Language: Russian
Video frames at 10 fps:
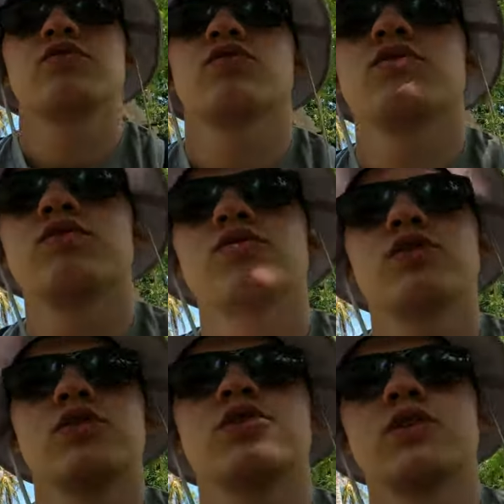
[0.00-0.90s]
вот только в
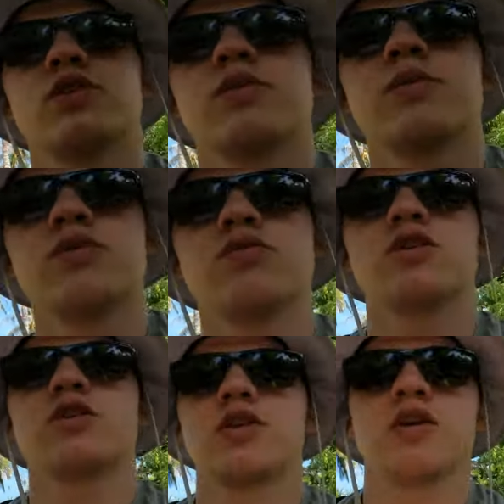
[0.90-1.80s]
2016 году
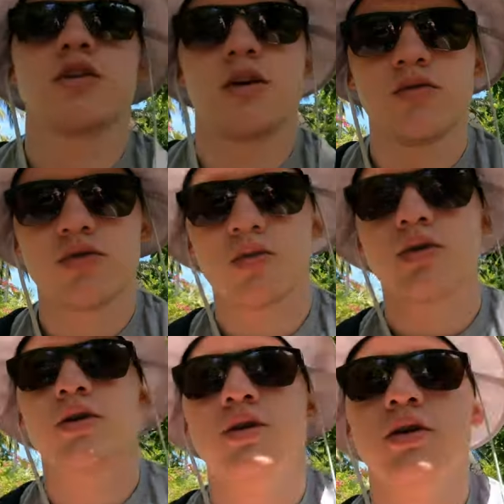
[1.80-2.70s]
дошли до того,
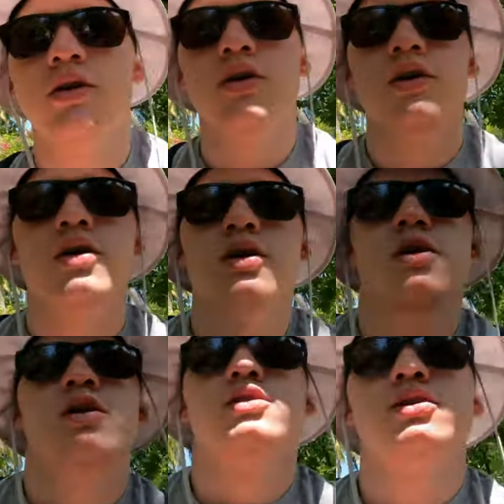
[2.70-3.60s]
чтобы
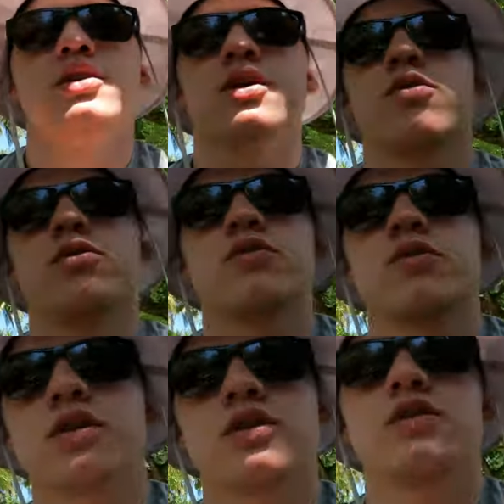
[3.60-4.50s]
за экологию
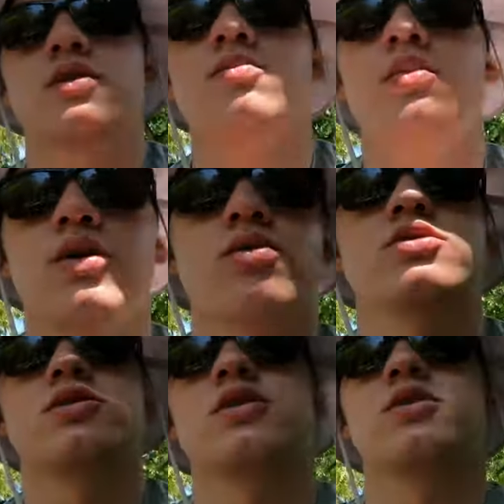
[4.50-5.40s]
как-то
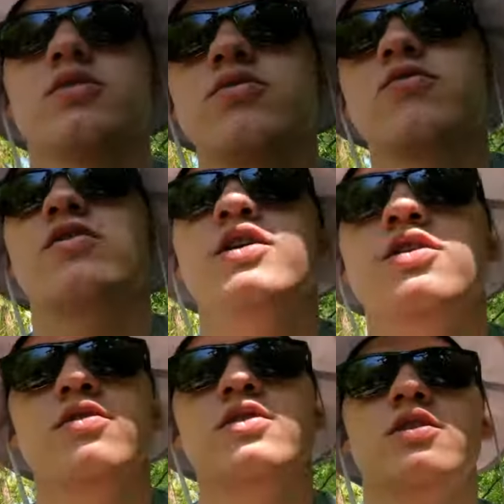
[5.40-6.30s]
бороться. Ну,
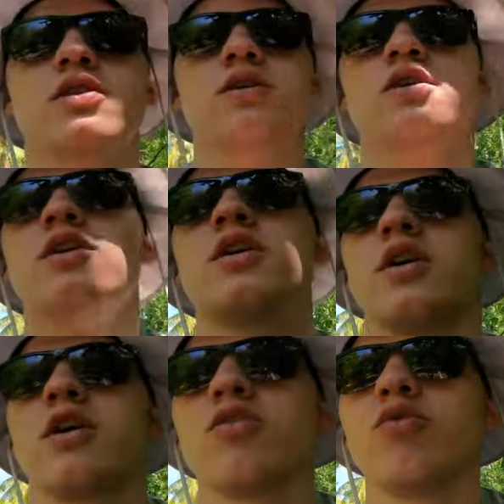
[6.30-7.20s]
войти в этот
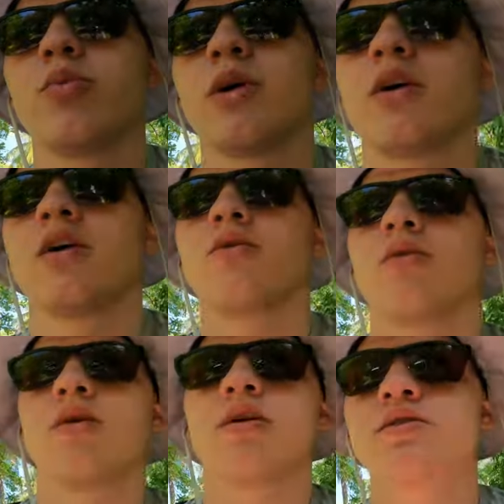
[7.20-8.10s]
клуб
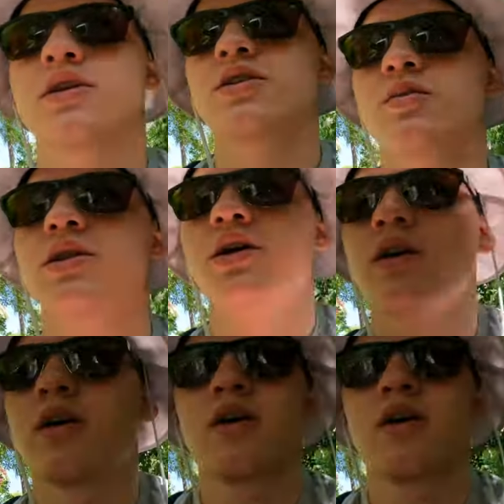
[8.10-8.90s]
экологов, скажем так.